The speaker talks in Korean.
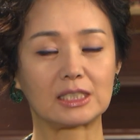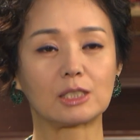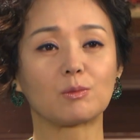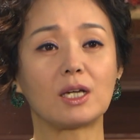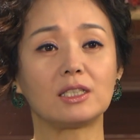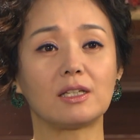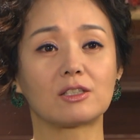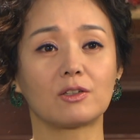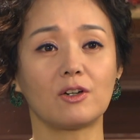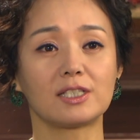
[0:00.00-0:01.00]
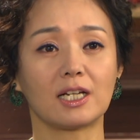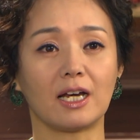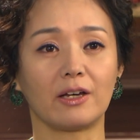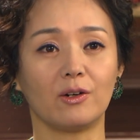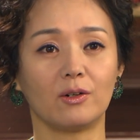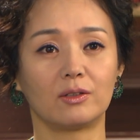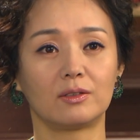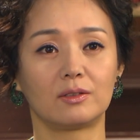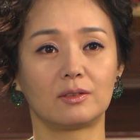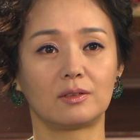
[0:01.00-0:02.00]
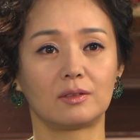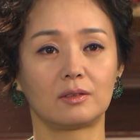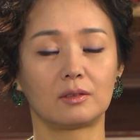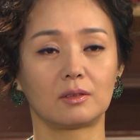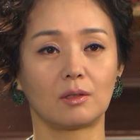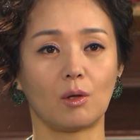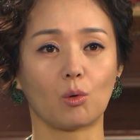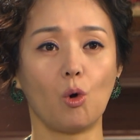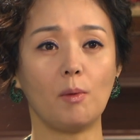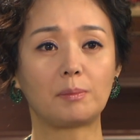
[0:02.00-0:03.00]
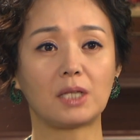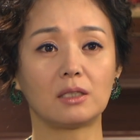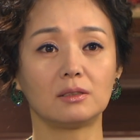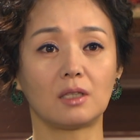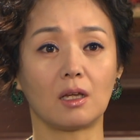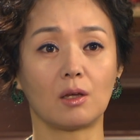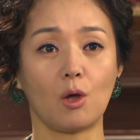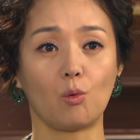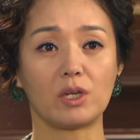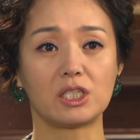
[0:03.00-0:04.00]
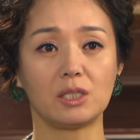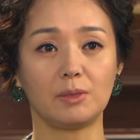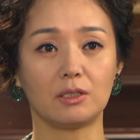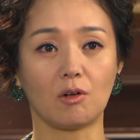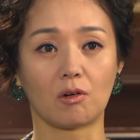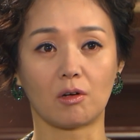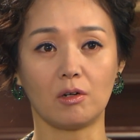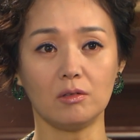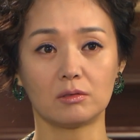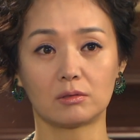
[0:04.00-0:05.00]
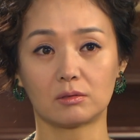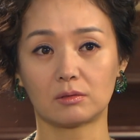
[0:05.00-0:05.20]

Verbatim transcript: 습관이 돼서 그러잖아요. 고맙다는데 왜 시비를 걸어요?